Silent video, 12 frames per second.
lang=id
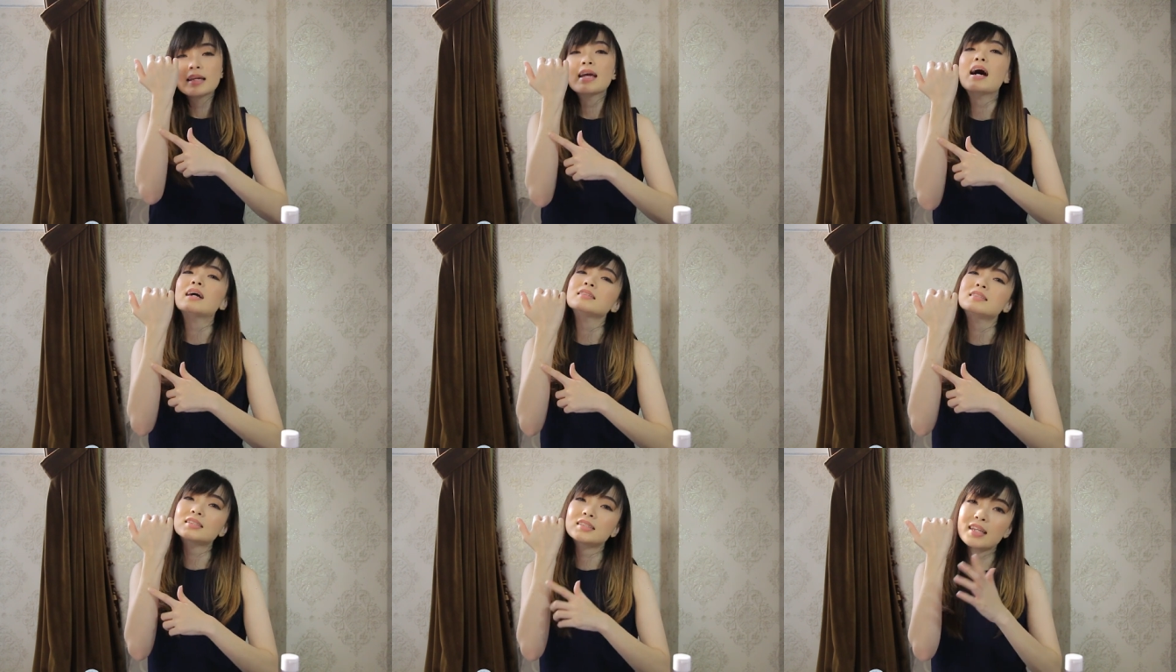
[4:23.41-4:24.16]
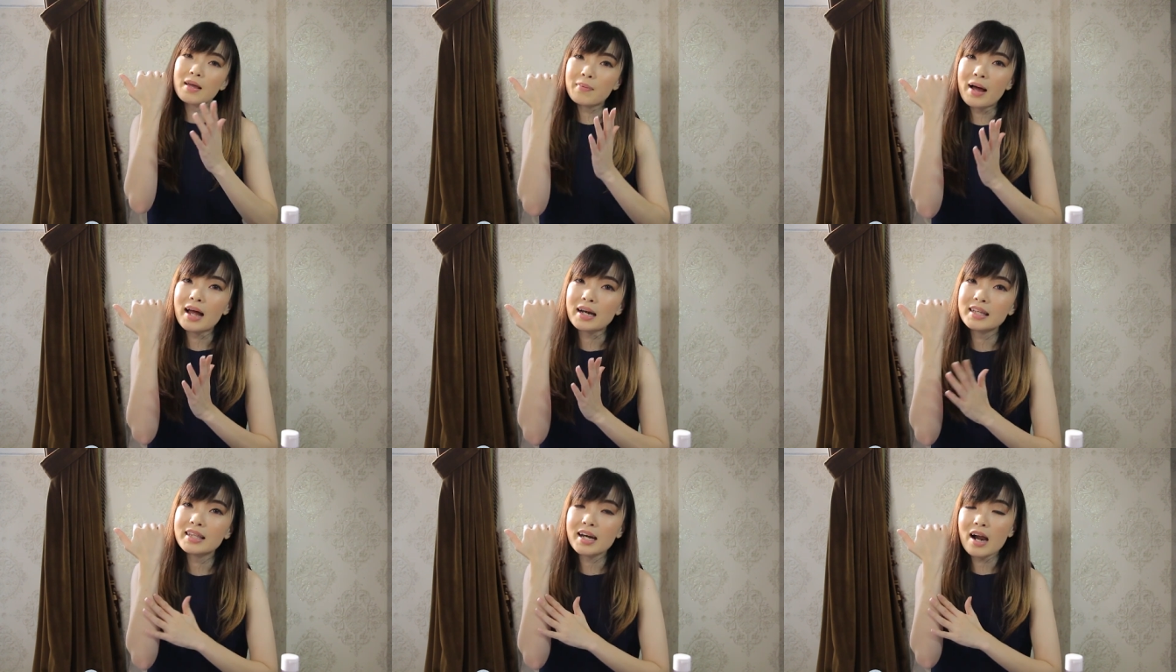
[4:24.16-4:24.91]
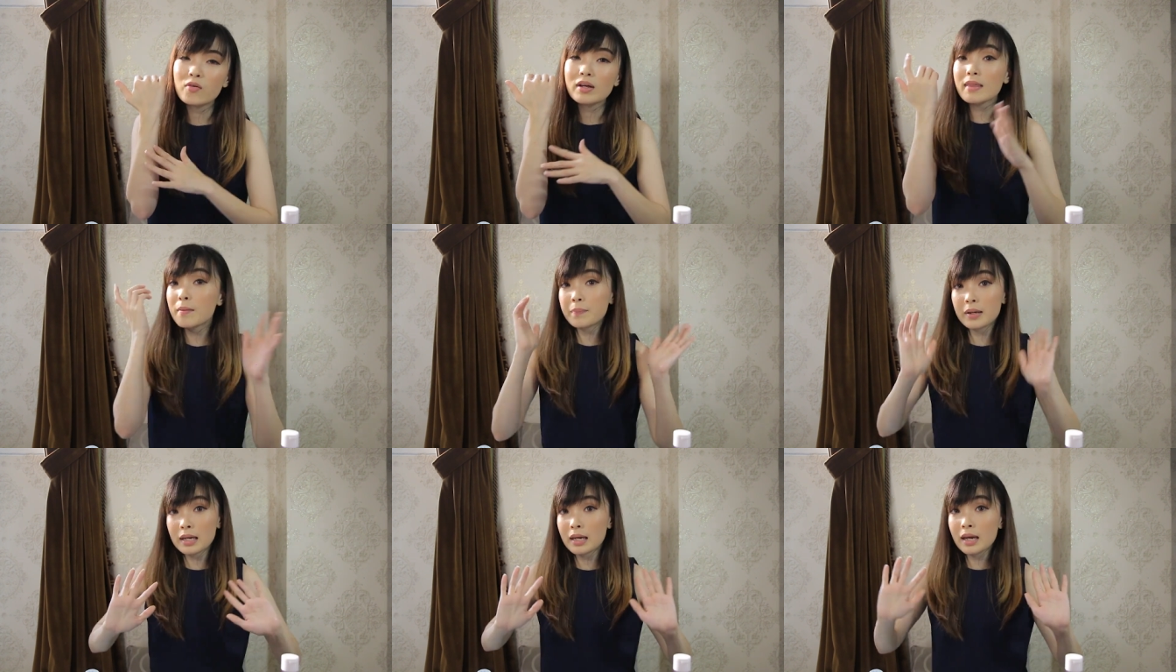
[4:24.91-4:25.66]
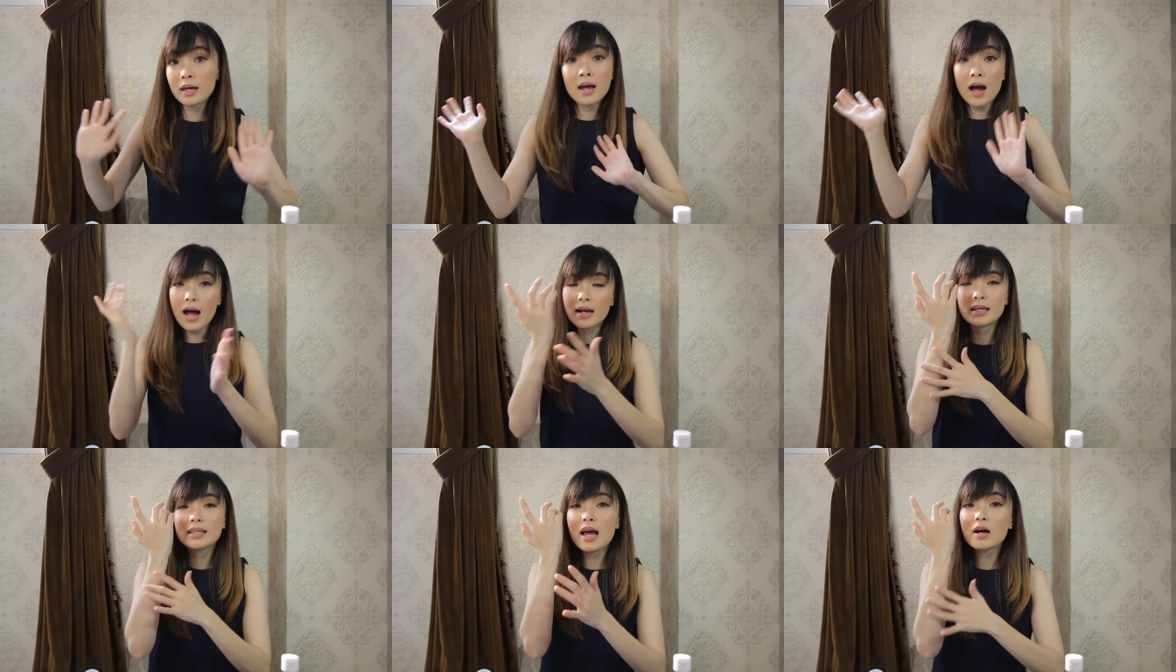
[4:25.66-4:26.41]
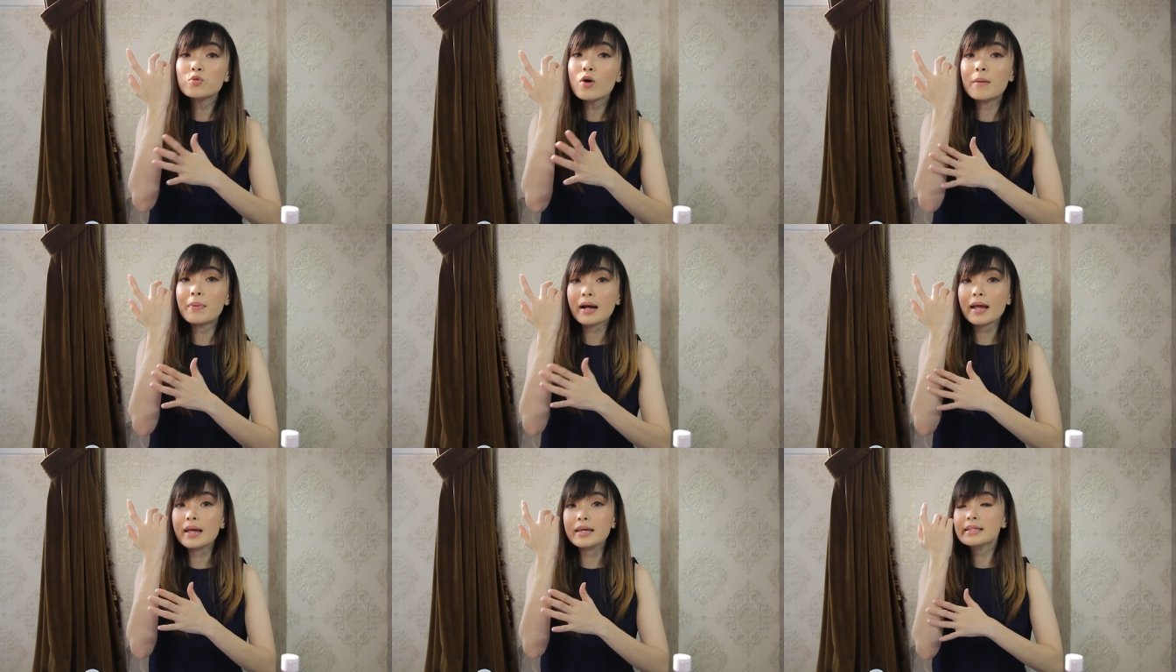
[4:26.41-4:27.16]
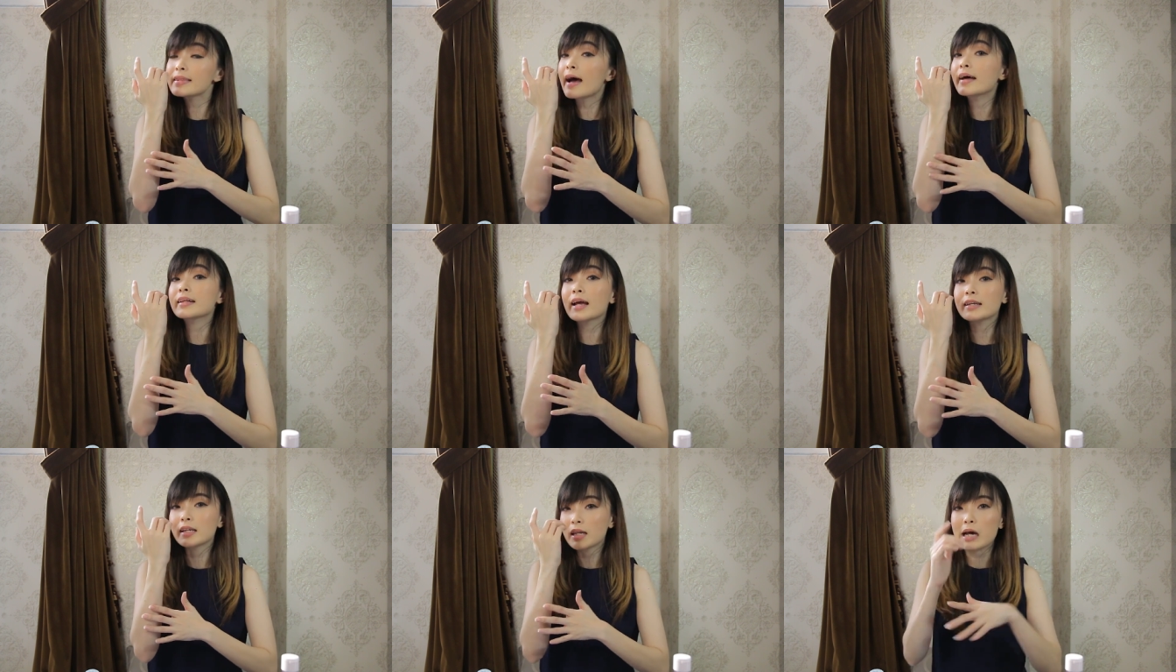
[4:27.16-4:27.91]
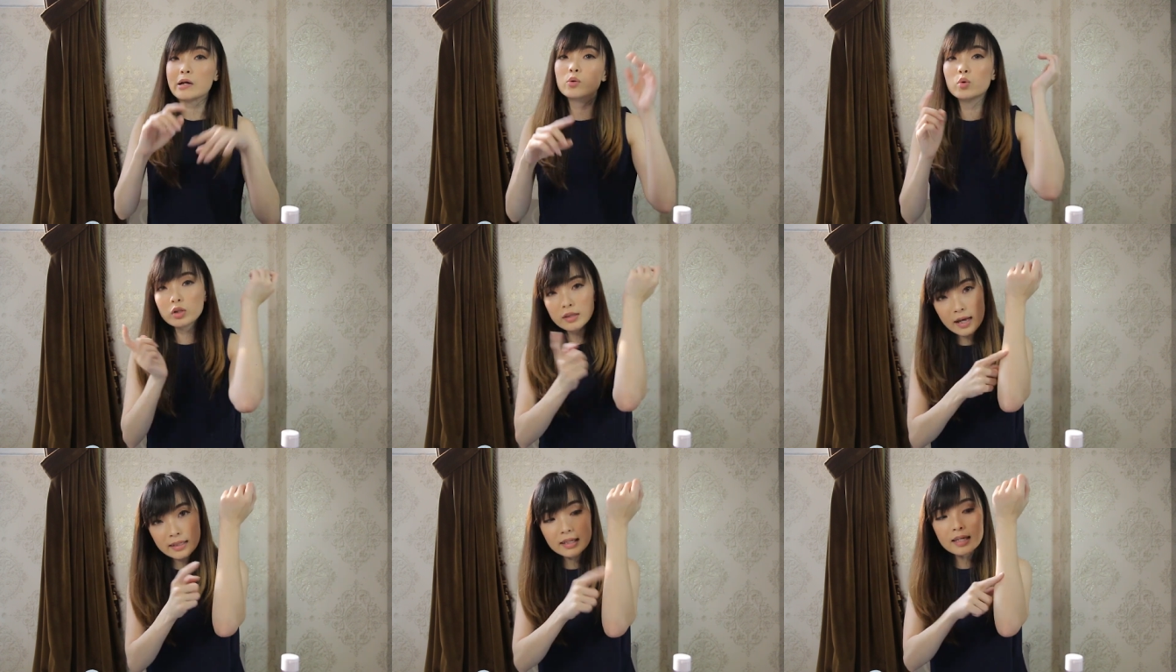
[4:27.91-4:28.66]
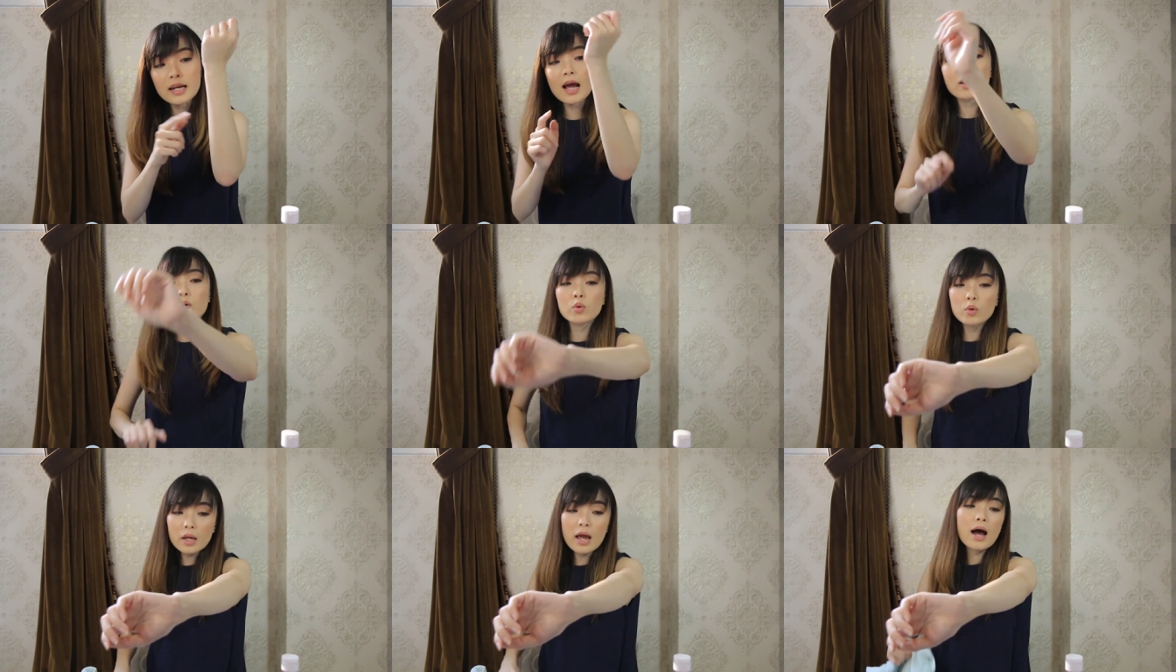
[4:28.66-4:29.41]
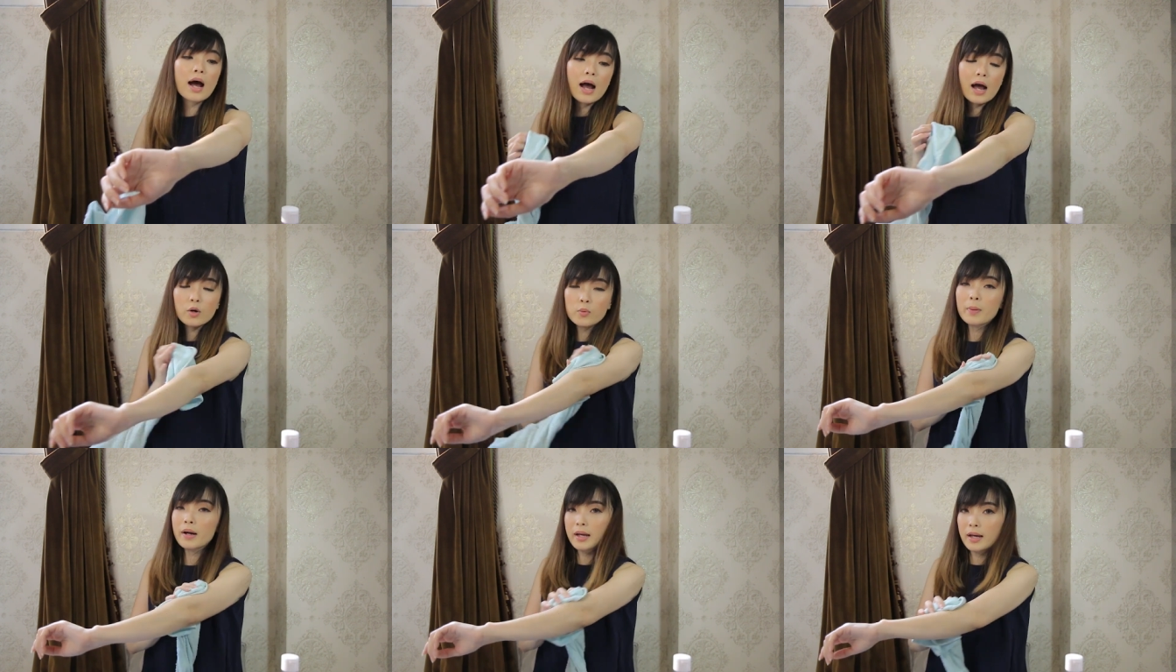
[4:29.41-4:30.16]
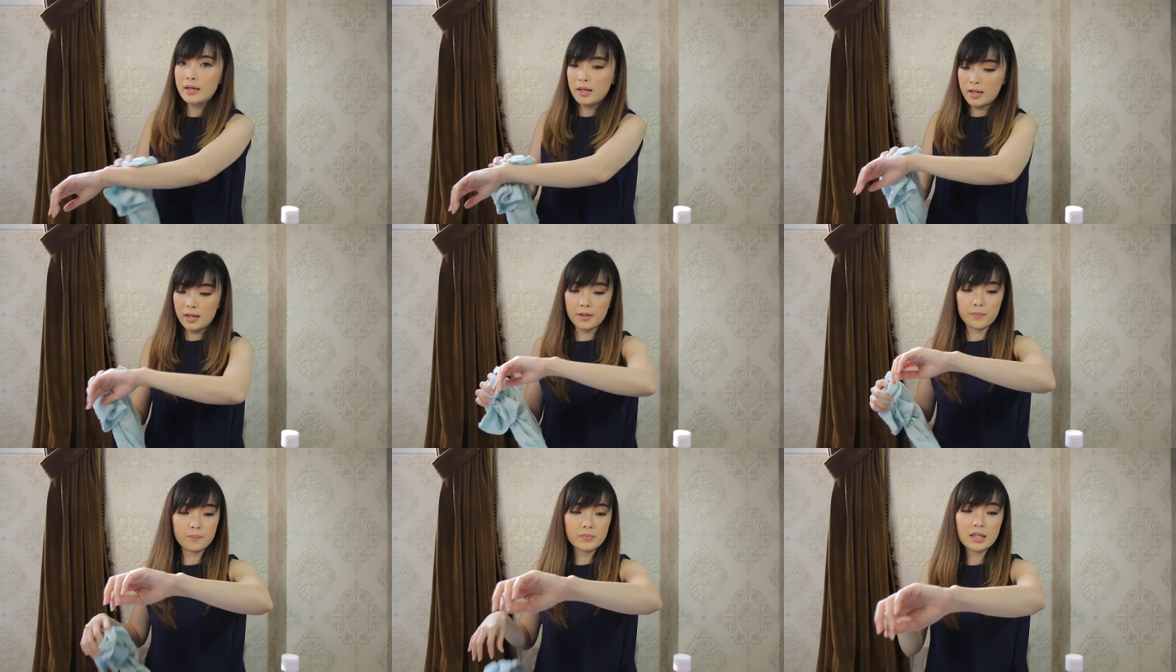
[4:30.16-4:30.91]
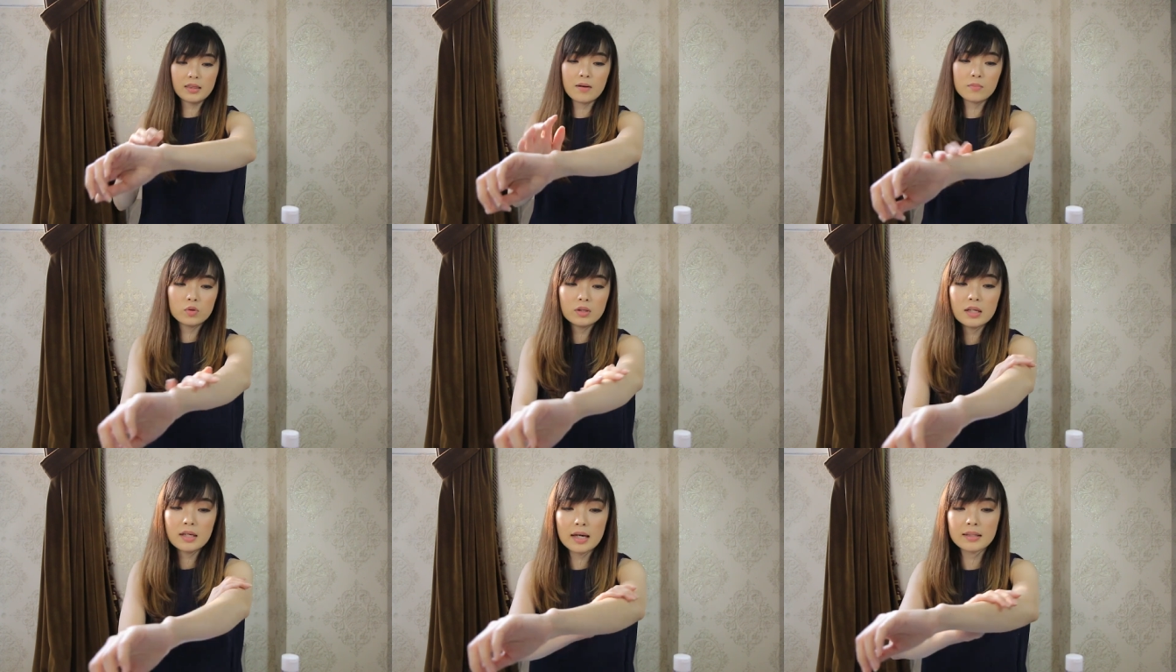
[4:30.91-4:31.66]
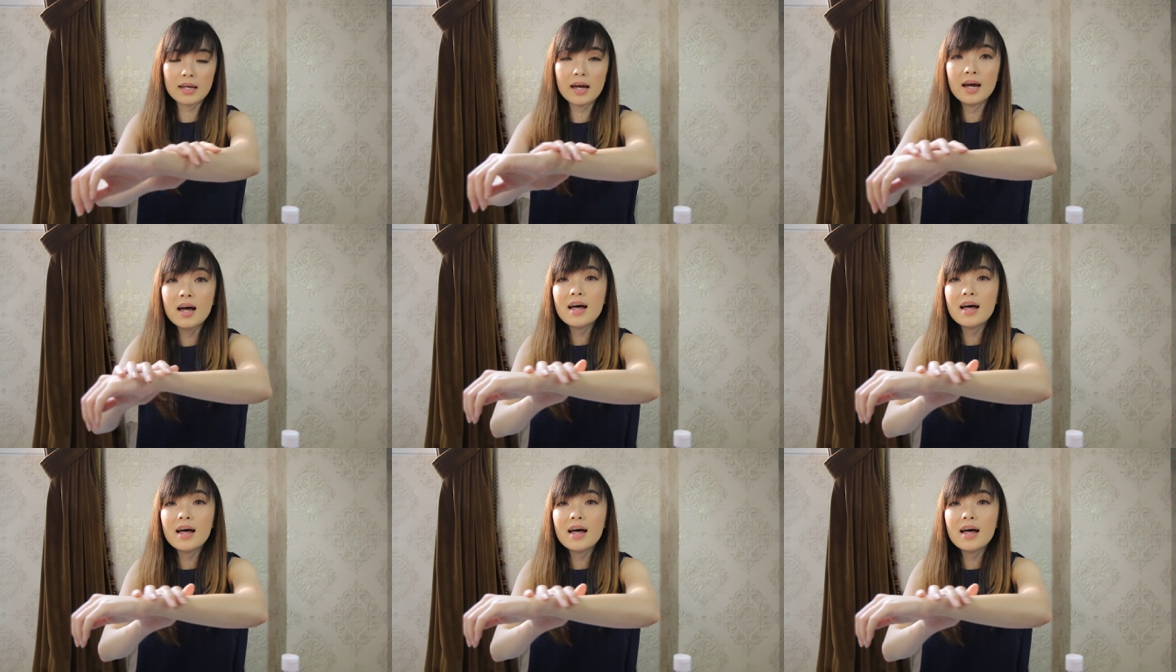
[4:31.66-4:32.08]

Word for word: yang setiap hari dirawat tapi hari ini aku nggak pakein tangan kanan aku tangan kiri aku yang aku pakein kita buktikan ya